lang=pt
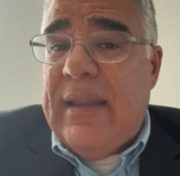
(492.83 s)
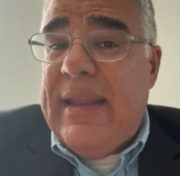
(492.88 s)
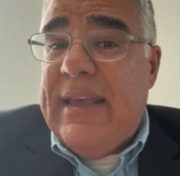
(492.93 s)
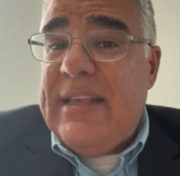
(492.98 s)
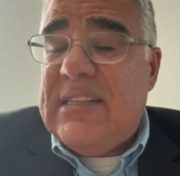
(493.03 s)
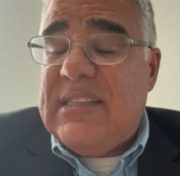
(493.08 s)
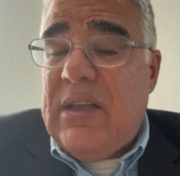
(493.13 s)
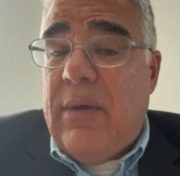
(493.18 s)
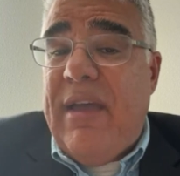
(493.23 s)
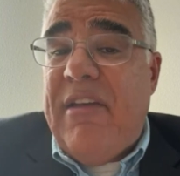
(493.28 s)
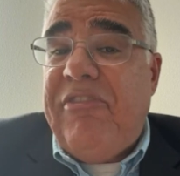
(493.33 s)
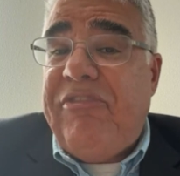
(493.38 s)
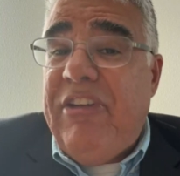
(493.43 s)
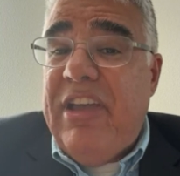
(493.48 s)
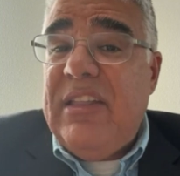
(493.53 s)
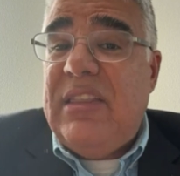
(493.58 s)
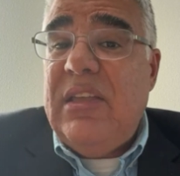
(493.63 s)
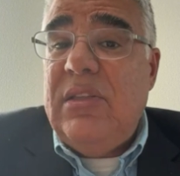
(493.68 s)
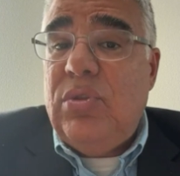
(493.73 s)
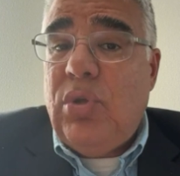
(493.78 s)
eleição é
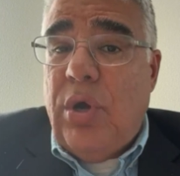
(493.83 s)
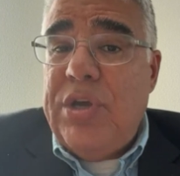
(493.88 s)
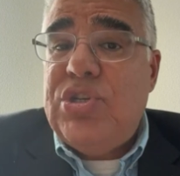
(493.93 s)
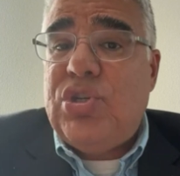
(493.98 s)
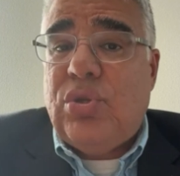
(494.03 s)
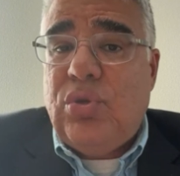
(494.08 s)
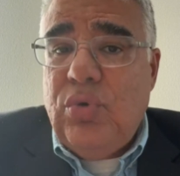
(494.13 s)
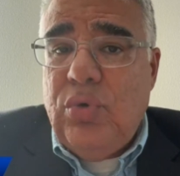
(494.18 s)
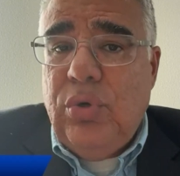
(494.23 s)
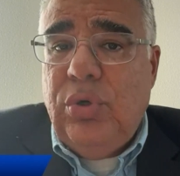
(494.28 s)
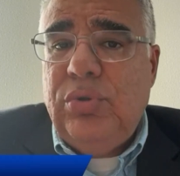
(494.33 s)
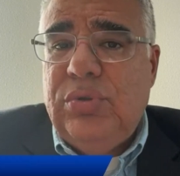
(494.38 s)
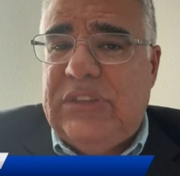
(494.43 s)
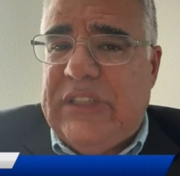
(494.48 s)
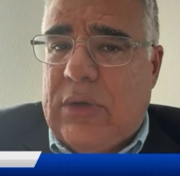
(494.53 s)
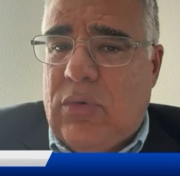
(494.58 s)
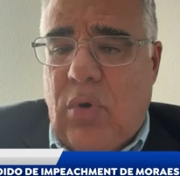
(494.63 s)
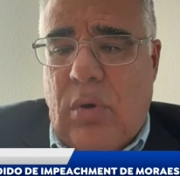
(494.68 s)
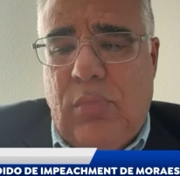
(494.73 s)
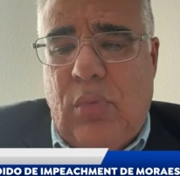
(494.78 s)
feita em dois turnos,
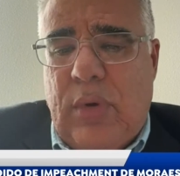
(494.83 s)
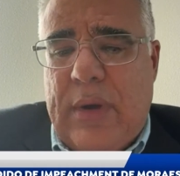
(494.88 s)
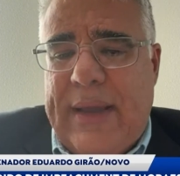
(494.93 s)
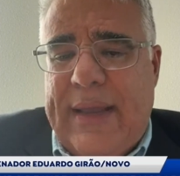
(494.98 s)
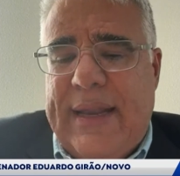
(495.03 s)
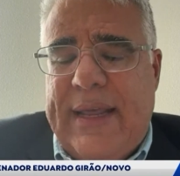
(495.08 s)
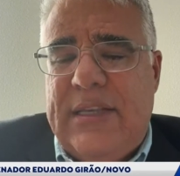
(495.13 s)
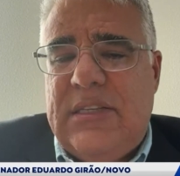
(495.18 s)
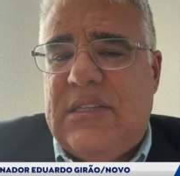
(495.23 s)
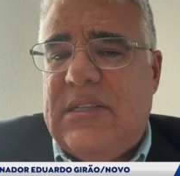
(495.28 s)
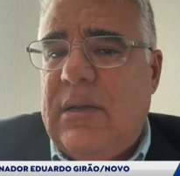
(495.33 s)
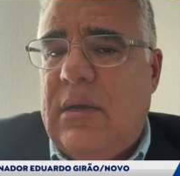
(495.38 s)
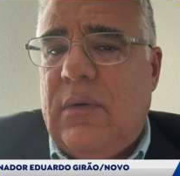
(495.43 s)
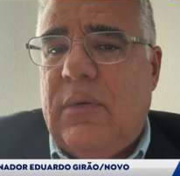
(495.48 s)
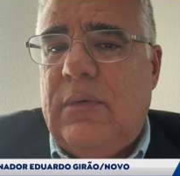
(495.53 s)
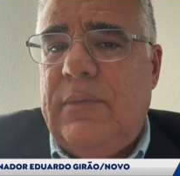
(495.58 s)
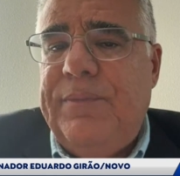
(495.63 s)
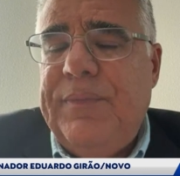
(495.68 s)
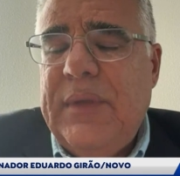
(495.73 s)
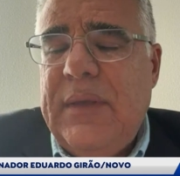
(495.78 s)
é como a
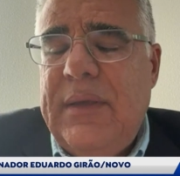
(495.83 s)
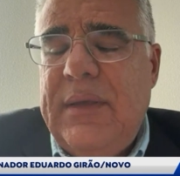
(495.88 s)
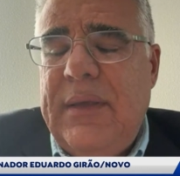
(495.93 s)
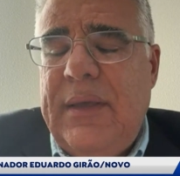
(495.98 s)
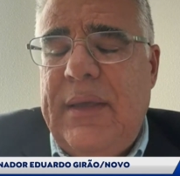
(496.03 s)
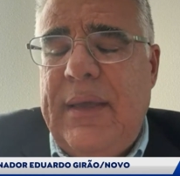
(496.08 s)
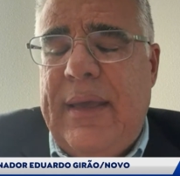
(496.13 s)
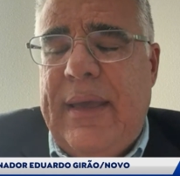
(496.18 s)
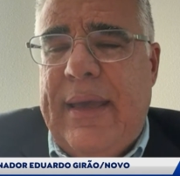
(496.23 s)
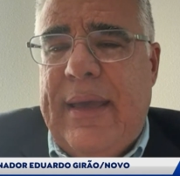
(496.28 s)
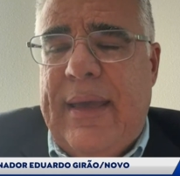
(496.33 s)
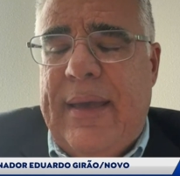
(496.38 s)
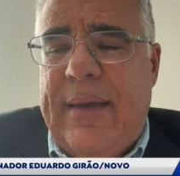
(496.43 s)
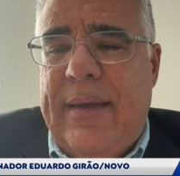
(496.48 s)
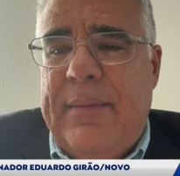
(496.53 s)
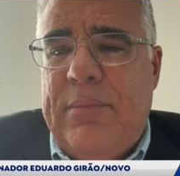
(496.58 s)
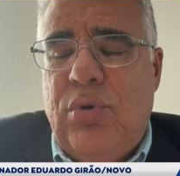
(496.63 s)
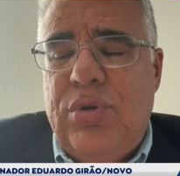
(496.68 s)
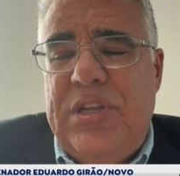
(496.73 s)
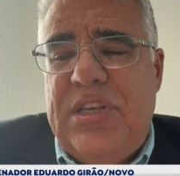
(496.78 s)
eleição
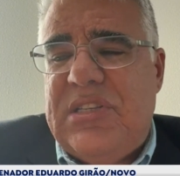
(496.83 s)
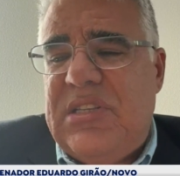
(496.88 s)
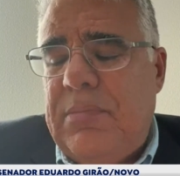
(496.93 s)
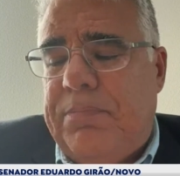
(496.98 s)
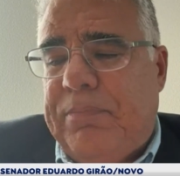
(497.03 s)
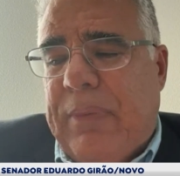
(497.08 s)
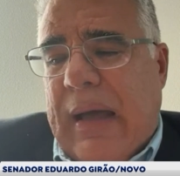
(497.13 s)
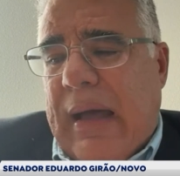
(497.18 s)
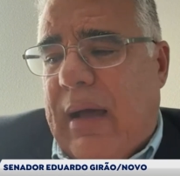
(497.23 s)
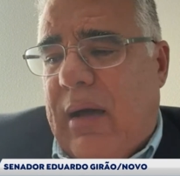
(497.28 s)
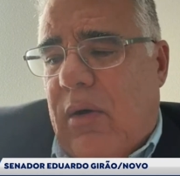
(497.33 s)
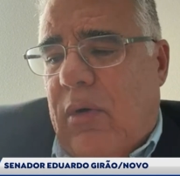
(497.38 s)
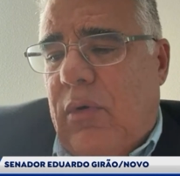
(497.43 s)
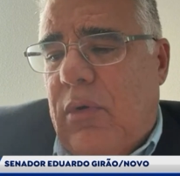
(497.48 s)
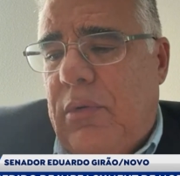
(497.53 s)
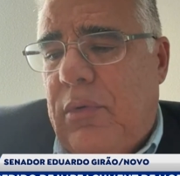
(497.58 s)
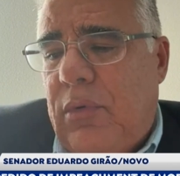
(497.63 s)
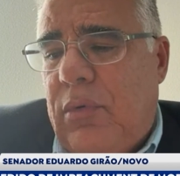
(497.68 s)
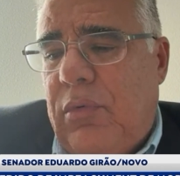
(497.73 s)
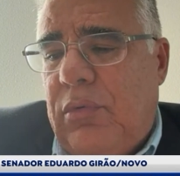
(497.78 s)
é,
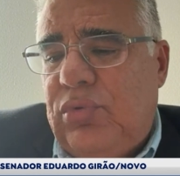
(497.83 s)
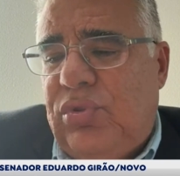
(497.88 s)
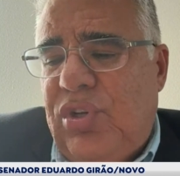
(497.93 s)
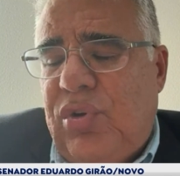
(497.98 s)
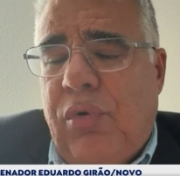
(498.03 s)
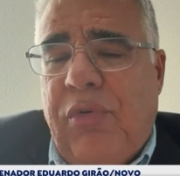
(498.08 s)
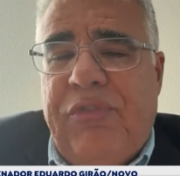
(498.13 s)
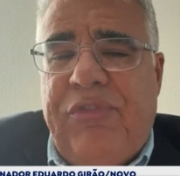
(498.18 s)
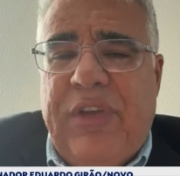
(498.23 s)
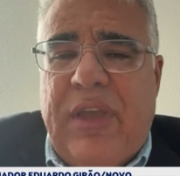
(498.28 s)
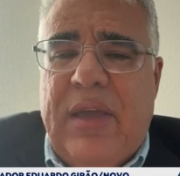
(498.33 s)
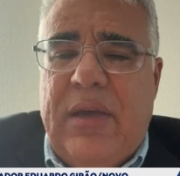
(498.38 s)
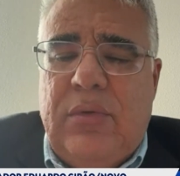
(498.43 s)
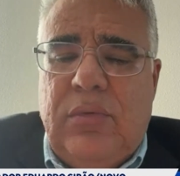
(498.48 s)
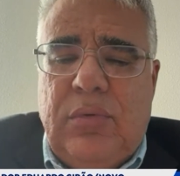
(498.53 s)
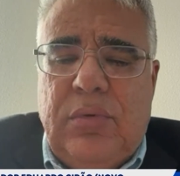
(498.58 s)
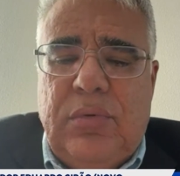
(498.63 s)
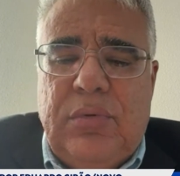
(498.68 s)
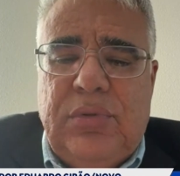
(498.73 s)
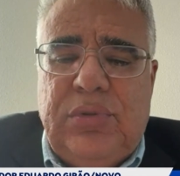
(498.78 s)
municipal, de
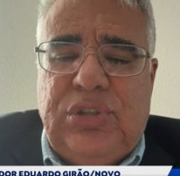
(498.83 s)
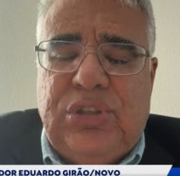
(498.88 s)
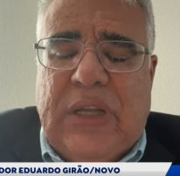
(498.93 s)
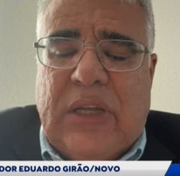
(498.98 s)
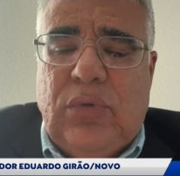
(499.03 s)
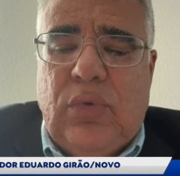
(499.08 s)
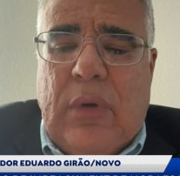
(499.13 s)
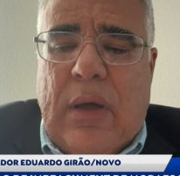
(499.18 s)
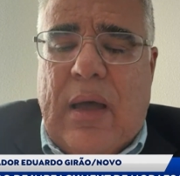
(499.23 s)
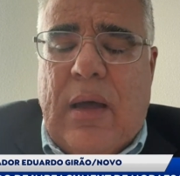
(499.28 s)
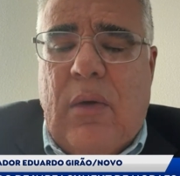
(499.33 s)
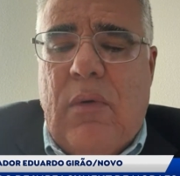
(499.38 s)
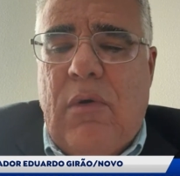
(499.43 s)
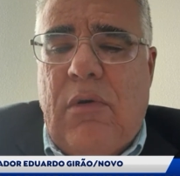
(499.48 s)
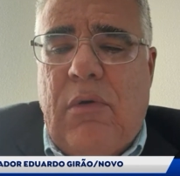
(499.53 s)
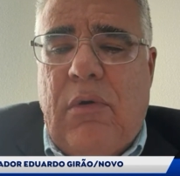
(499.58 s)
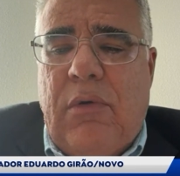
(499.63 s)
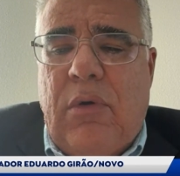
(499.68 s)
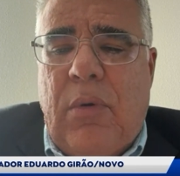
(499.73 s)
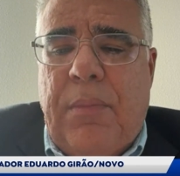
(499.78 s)
governo estadual
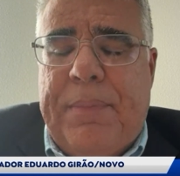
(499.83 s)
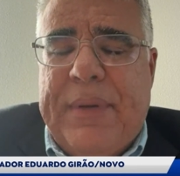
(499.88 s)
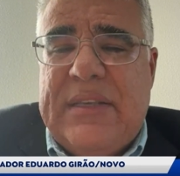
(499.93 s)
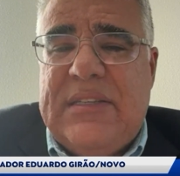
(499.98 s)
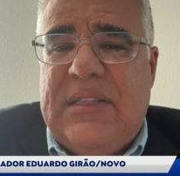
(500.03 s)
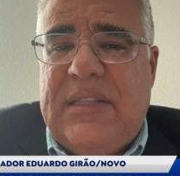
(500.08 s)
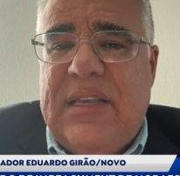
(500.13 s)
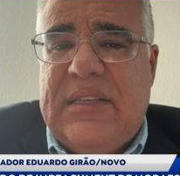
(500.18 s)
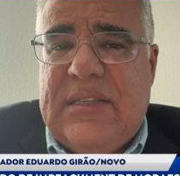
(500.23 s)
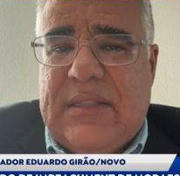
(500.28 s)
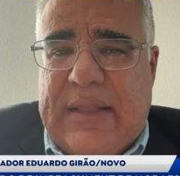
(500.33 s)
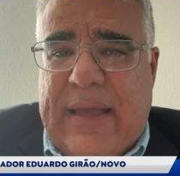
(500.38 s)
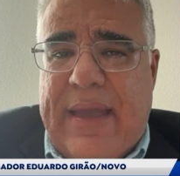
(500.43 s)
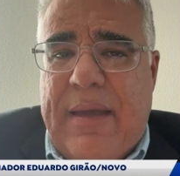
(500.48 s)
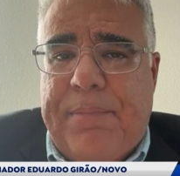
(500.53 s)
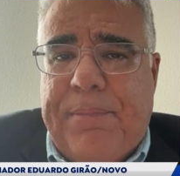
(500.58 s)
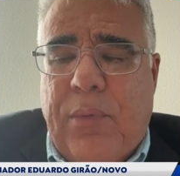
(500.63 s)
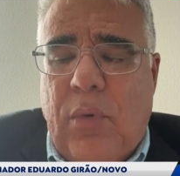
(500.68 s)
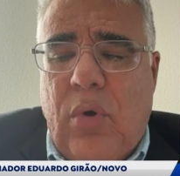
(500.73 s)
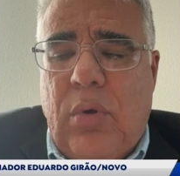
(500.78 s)
ou, ou presidência da
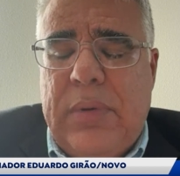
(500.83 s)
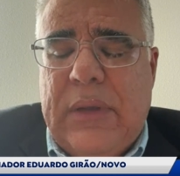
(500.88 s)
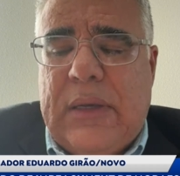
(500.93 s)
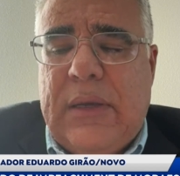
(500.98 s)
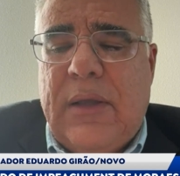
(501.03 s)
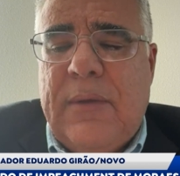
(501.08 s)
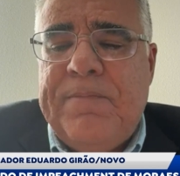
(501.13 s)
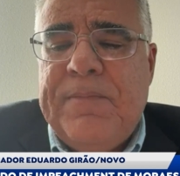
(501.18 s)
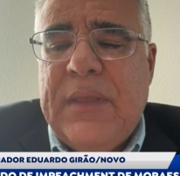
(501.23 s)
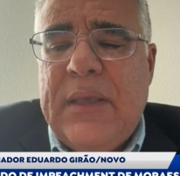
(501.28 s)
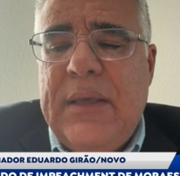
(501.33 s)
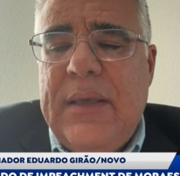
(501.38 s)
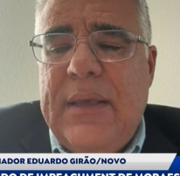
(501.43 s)
República,